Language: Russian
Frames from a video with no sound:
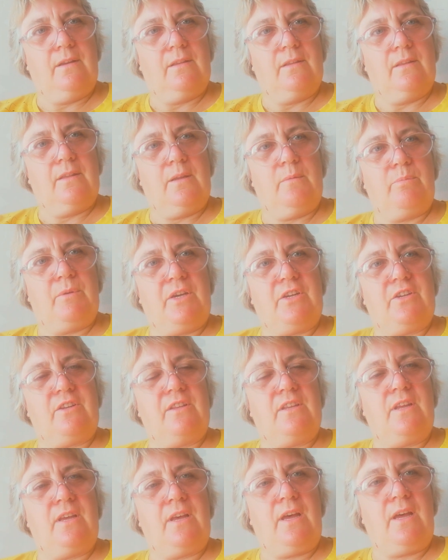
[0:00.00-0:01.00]
Да
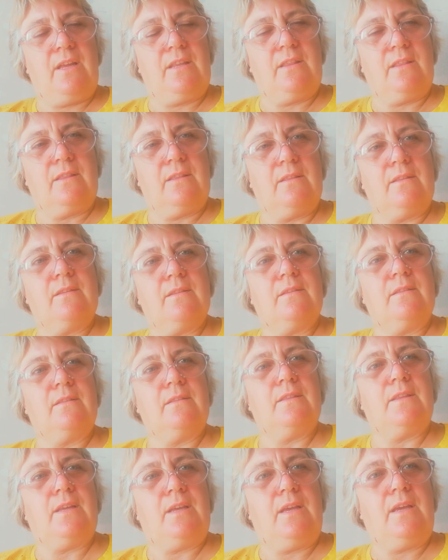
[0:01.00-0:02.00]
пошла
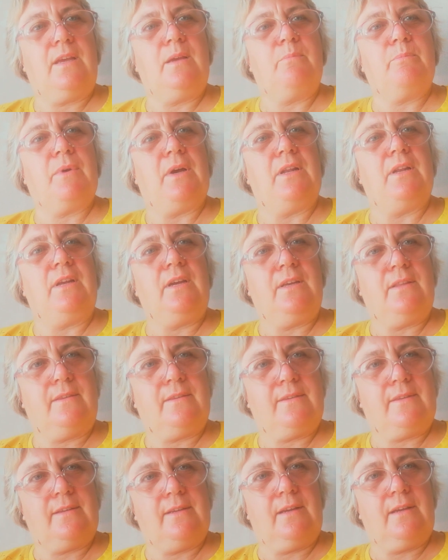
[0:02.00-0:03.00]
ты и
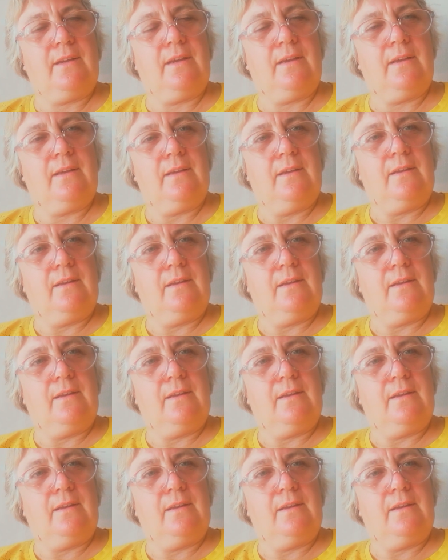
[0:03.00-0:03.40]
полиция